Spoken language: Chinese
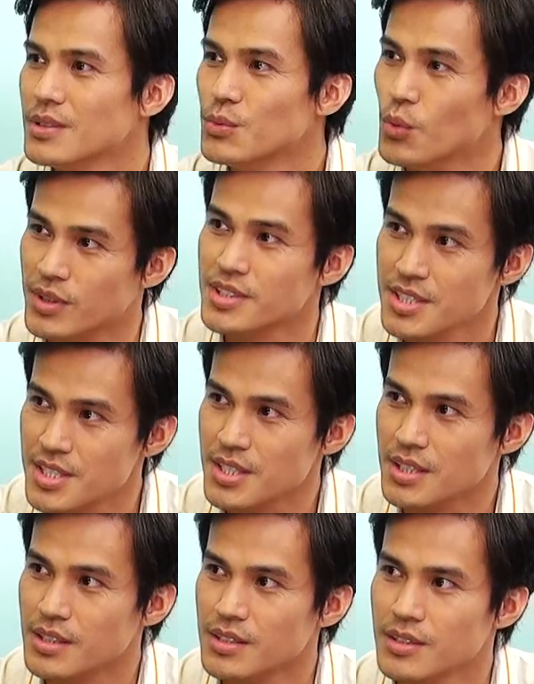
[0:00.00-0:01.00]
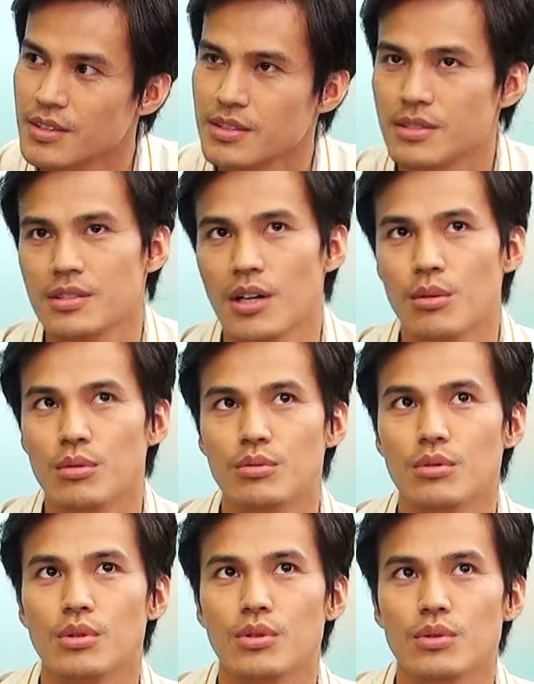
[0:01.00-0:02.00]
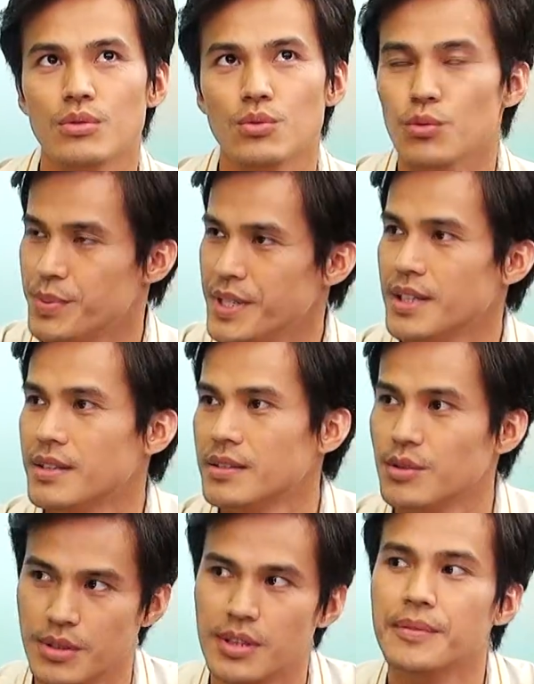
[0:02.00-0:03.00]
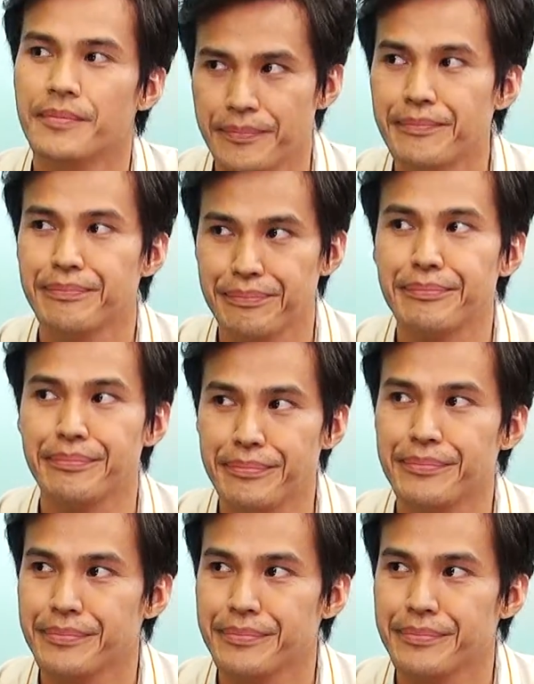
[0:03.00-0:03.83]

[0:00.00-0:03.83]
我自己差不多五遍，对，嗯，